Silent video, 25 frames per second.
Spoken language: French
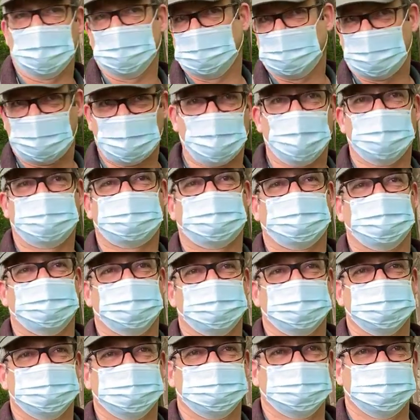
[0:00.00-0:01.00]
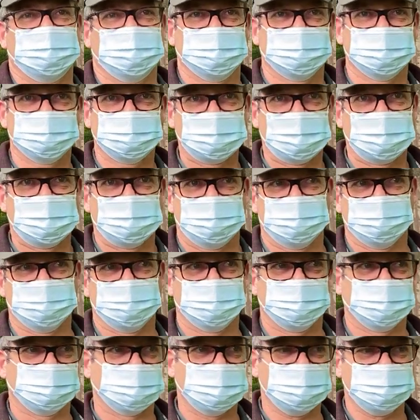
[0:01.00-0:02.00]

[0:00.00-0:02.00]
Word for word: propre hein, euh,